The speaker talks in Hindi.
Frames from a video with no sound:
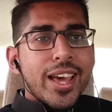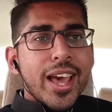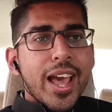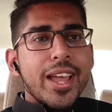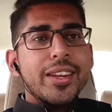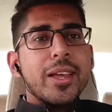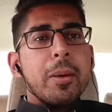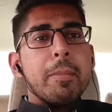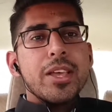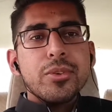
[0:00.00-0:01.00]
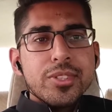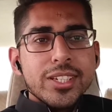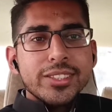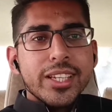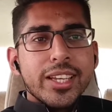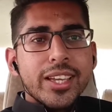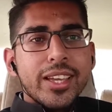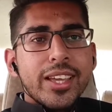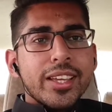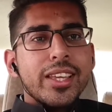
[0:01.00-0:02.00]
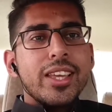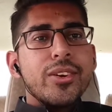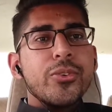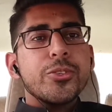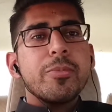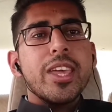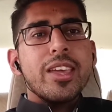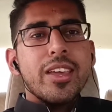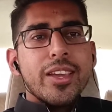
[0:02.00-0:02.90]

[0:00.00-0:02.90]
एंड महसूस करते हैं कि उसमें